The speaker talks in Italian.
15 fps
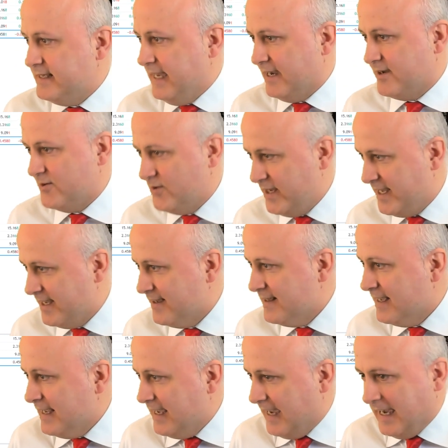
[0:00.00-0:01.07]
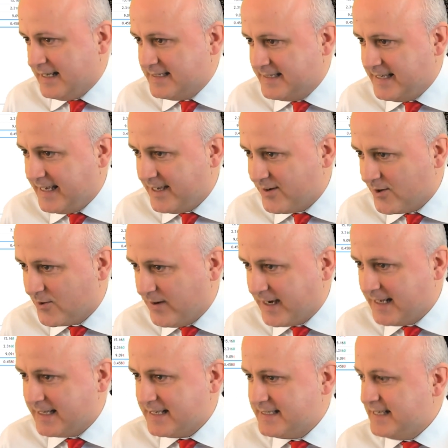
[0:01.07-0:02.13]
da qui a
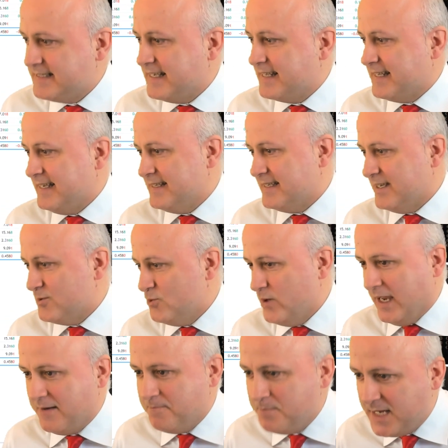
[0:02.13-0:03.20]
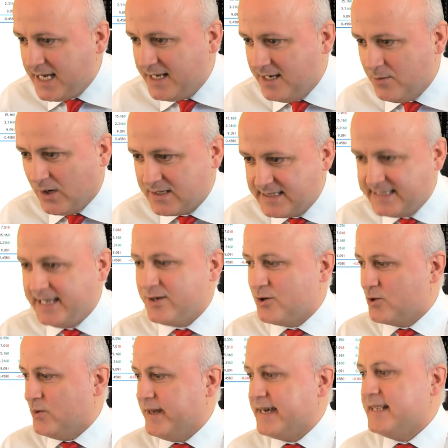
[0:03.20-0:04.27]
0,46,72 al minimo a
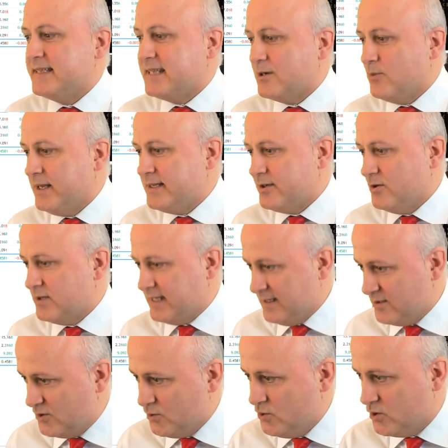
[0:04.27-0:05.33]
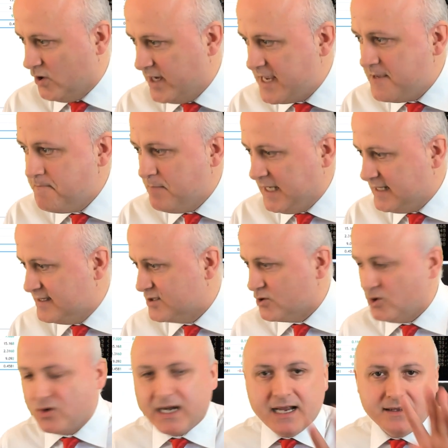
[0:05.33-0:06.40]
0,44,81 in
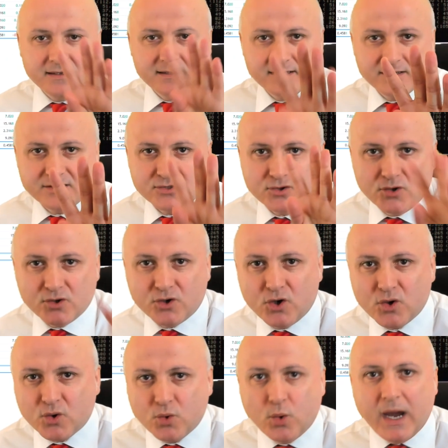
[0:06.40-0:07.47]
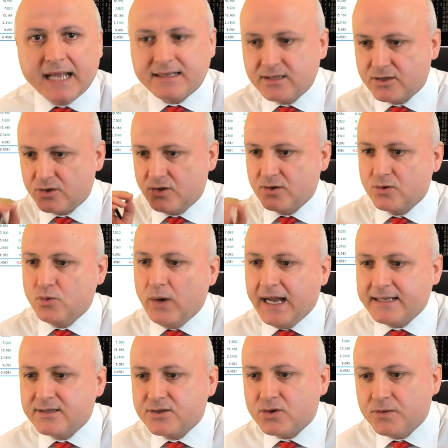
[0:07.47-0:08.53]
mezz'ora sono 4,
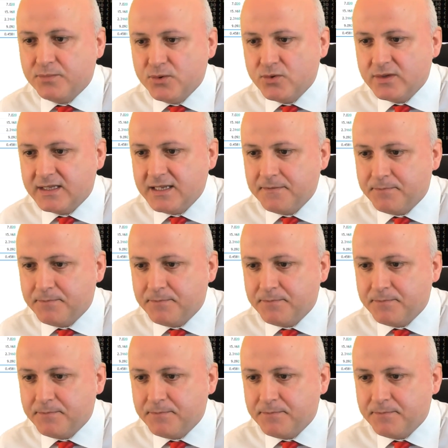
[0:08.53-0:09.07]
4 punti